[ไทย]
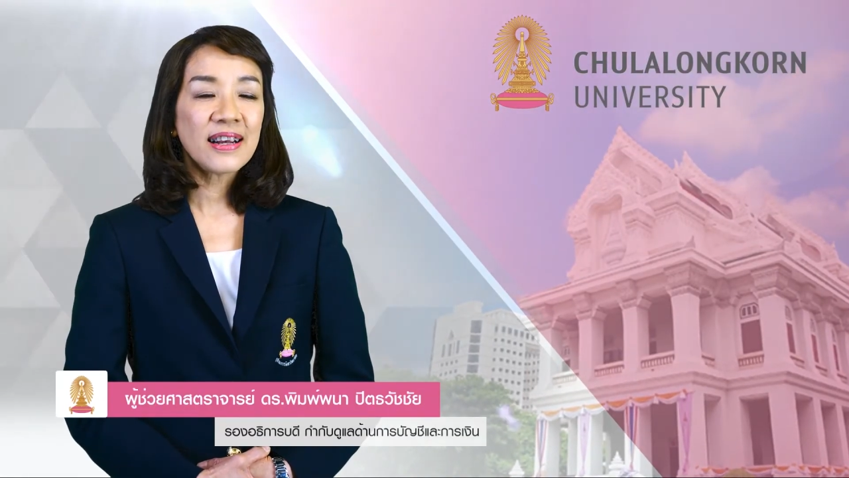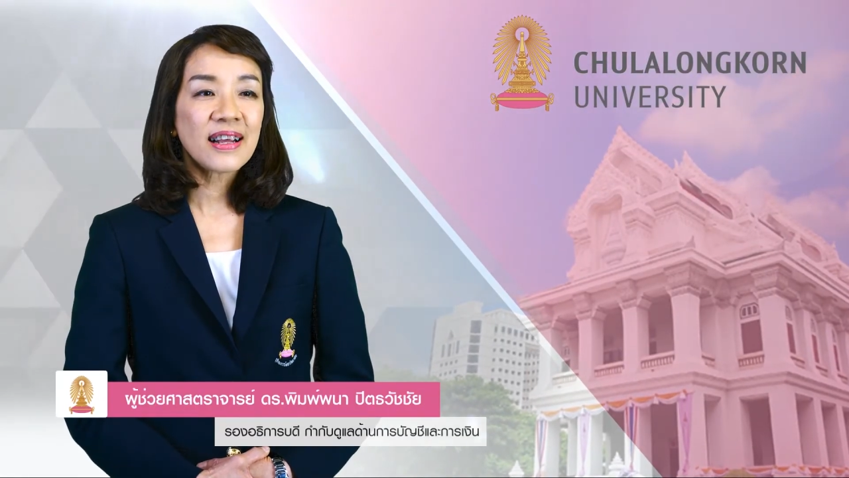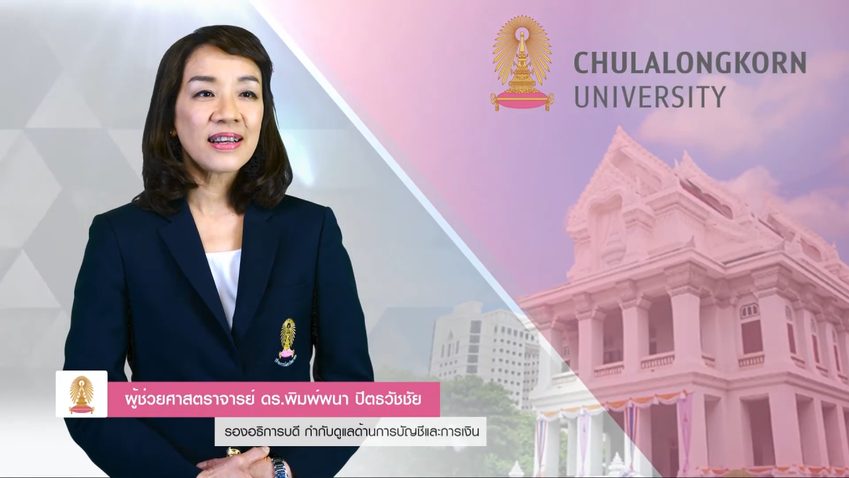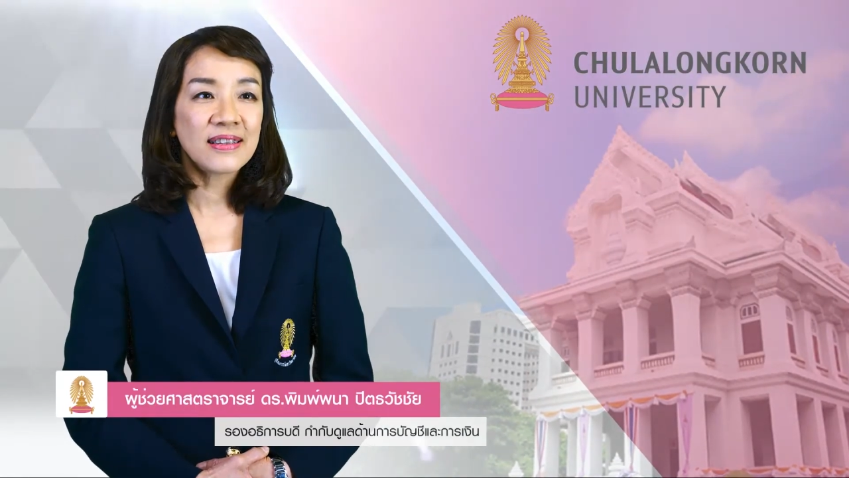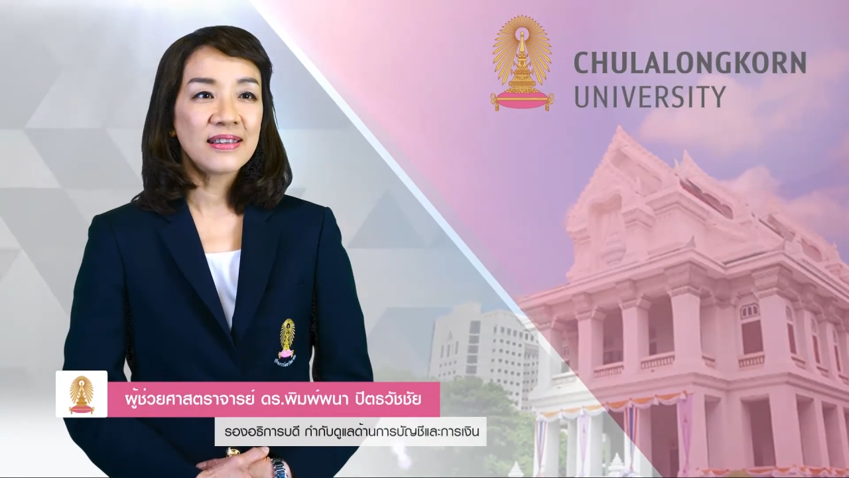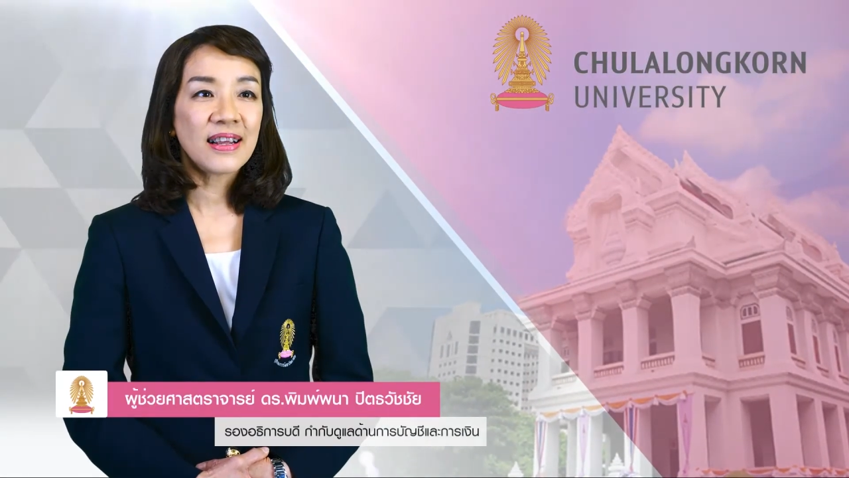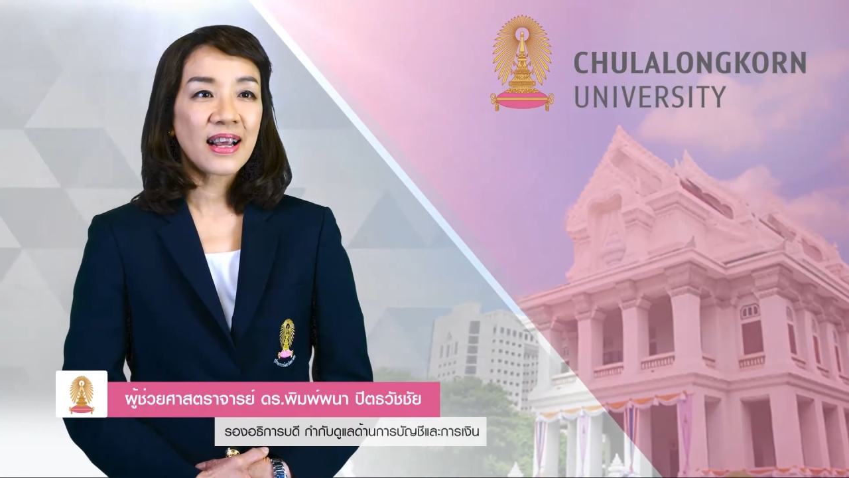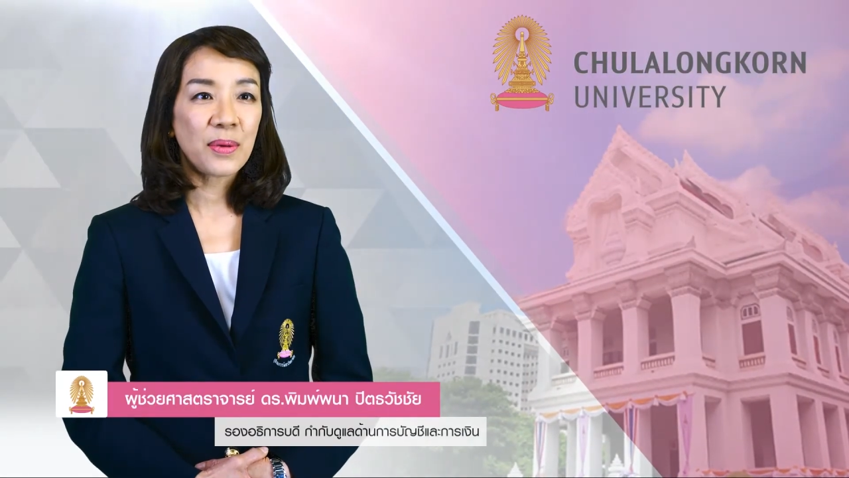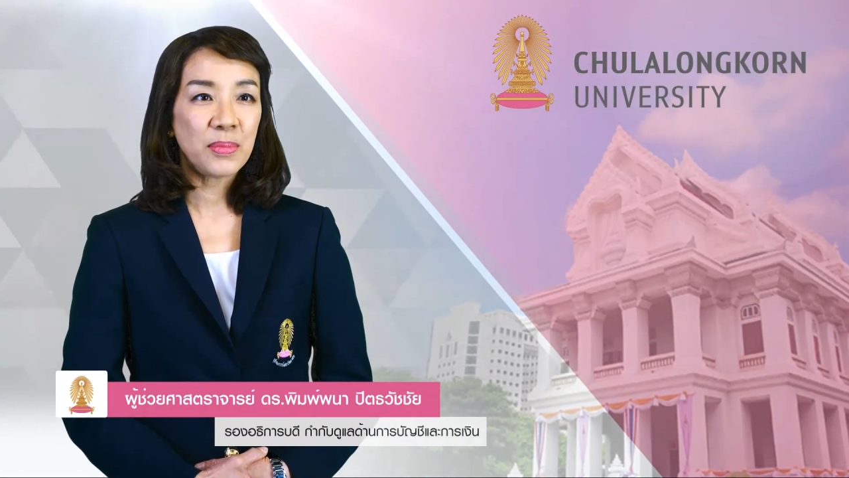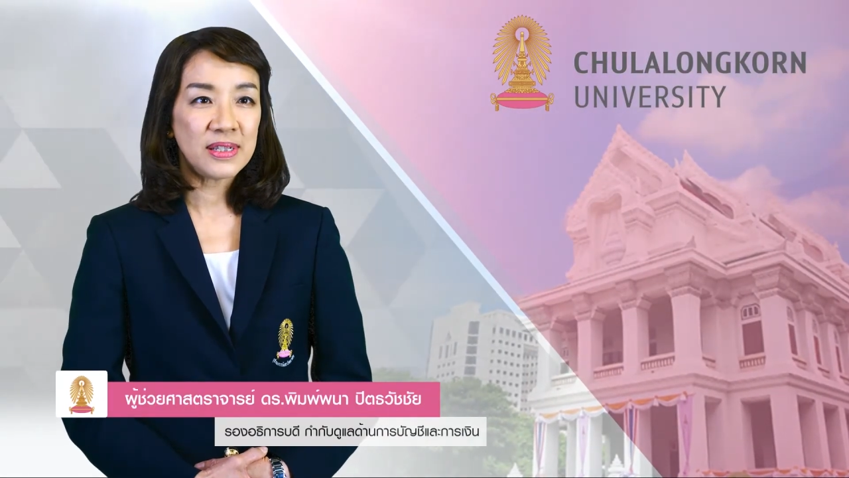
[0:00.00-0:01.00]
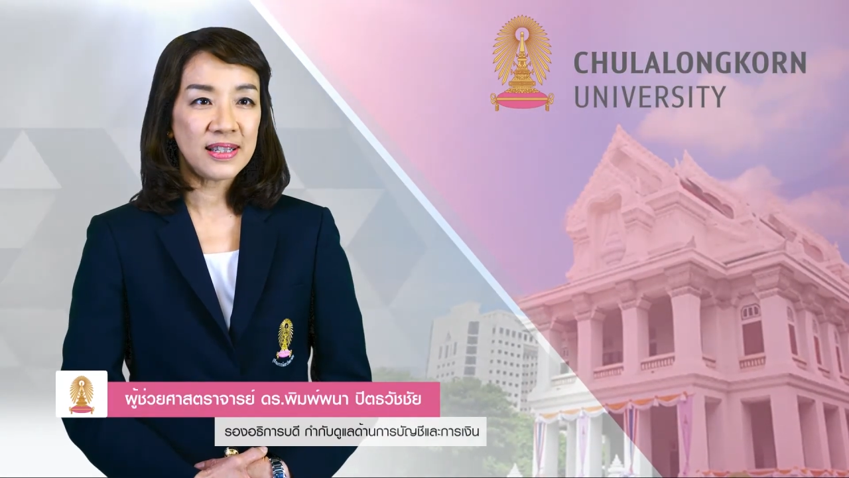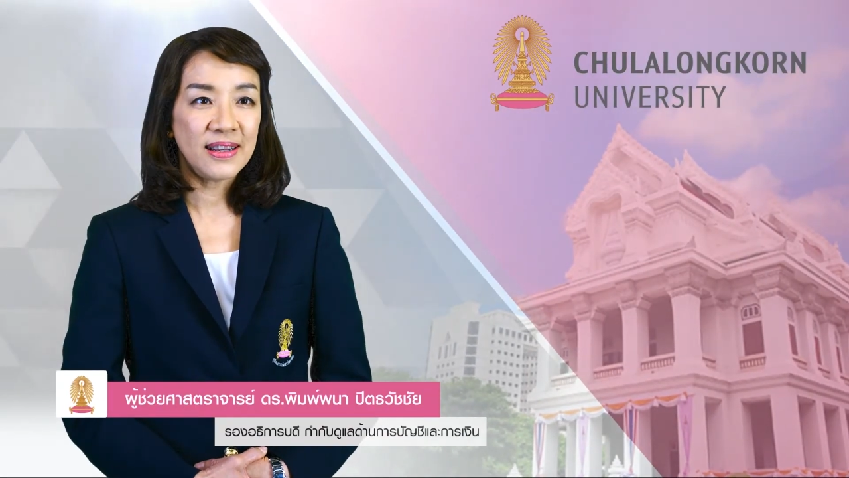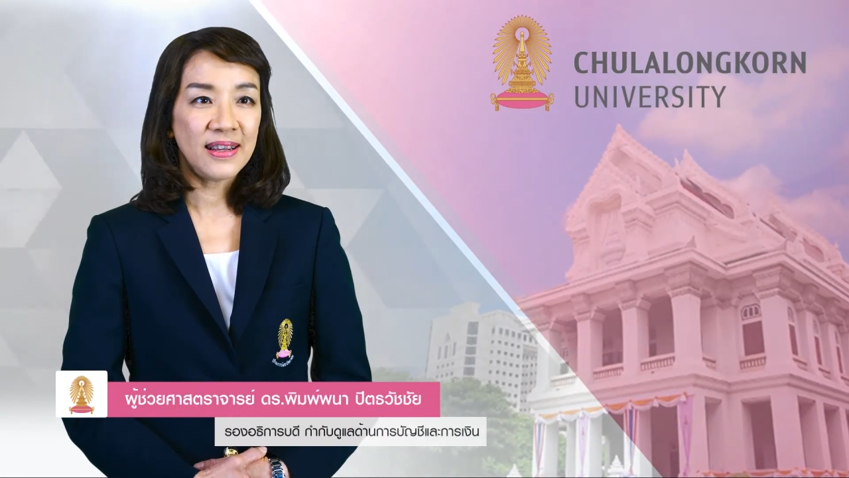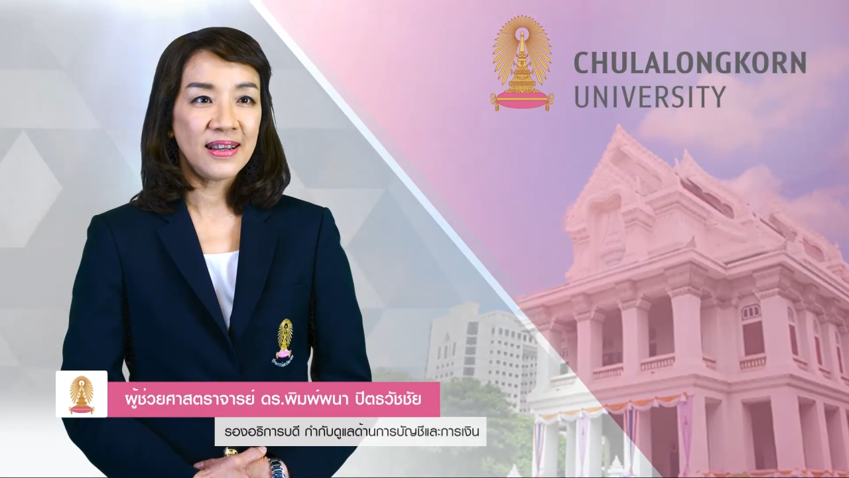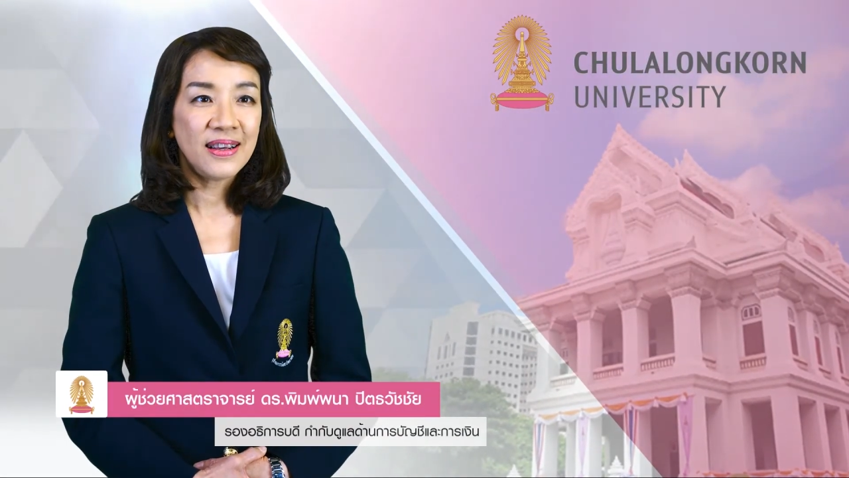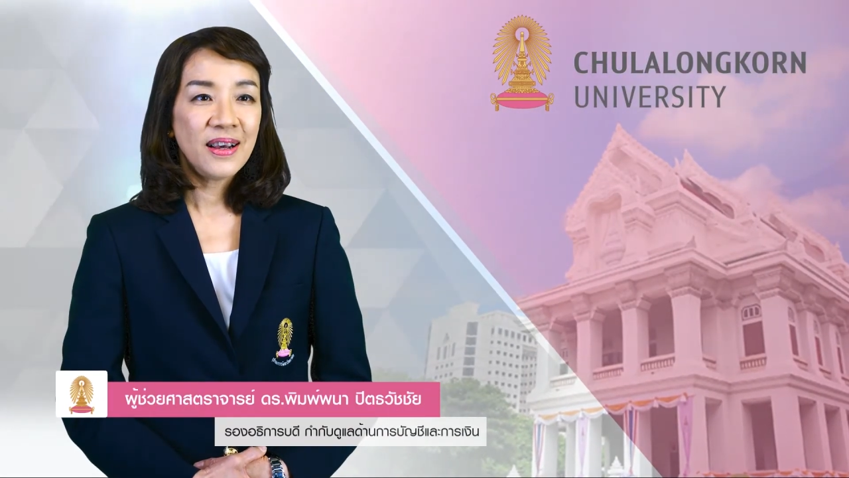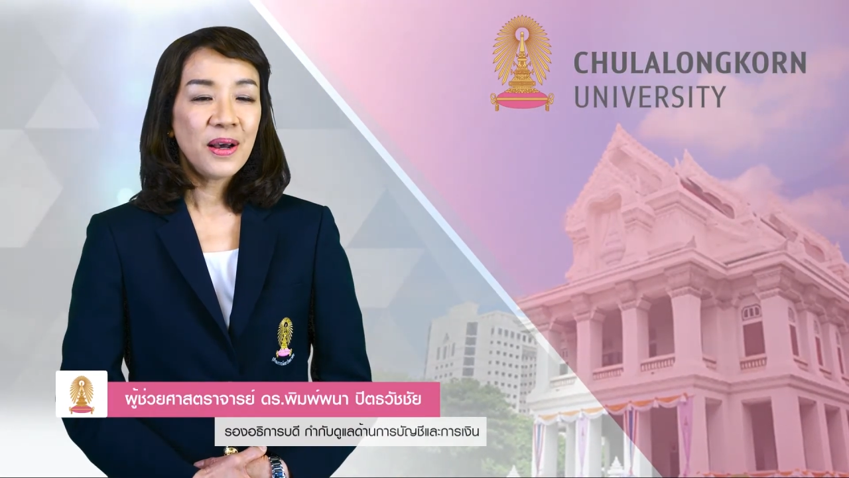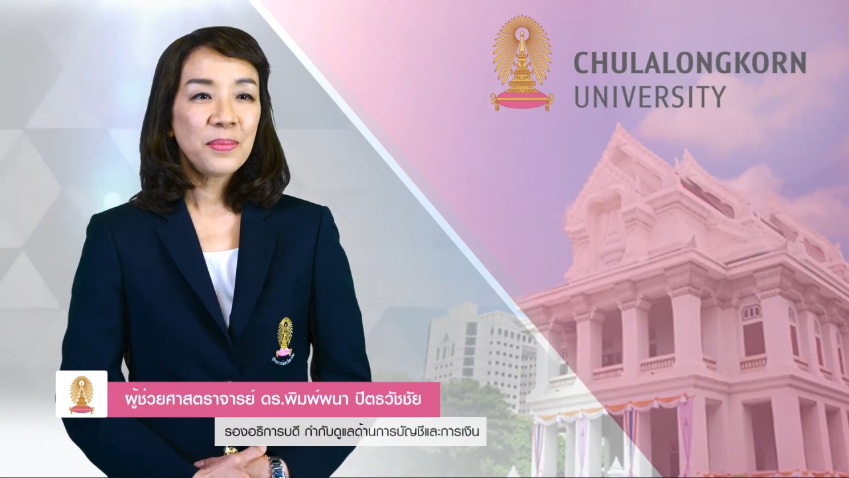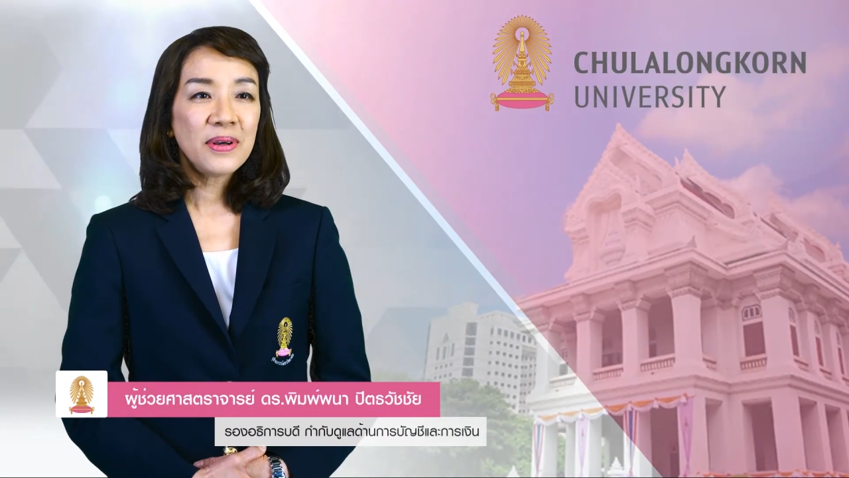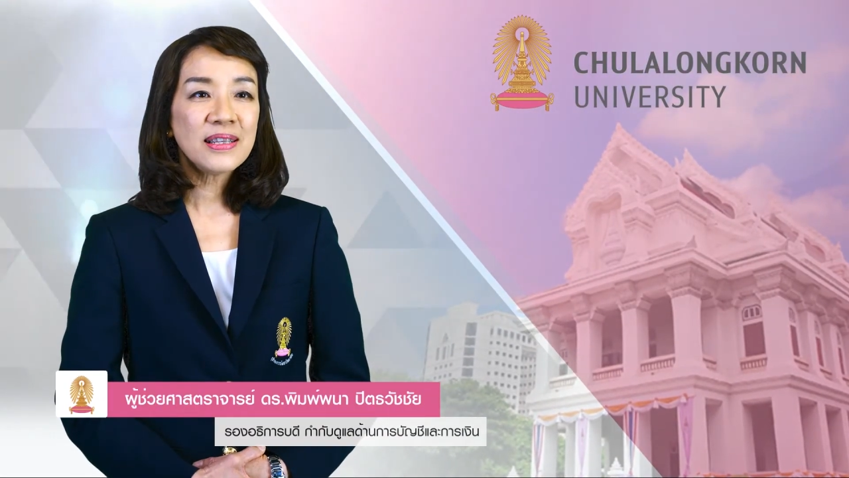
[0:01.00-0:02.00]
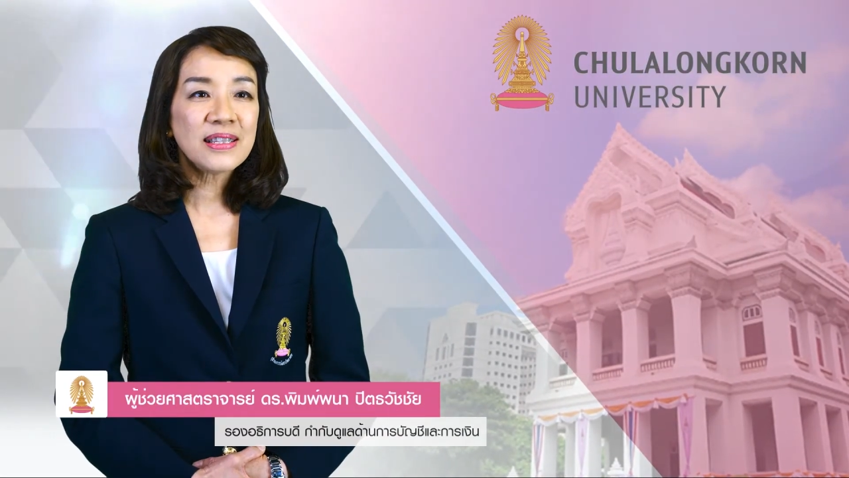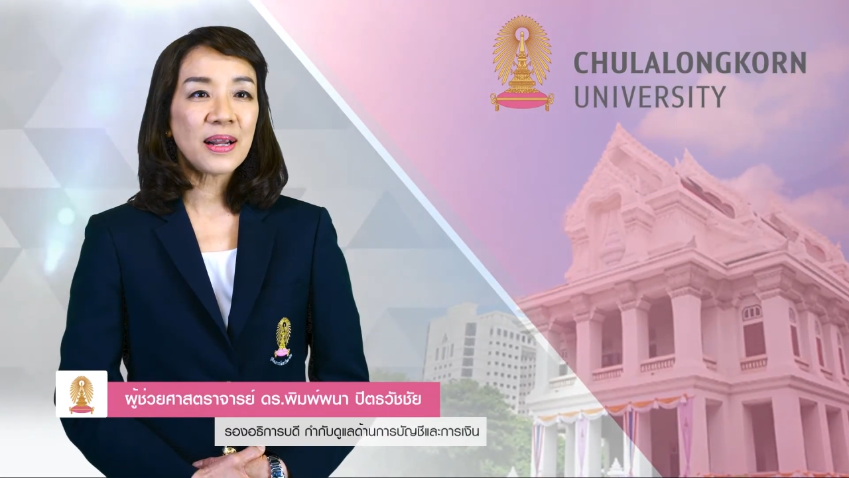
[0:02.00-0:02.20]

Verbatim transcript: ด้านการเงินและการบัญชี เพื่อส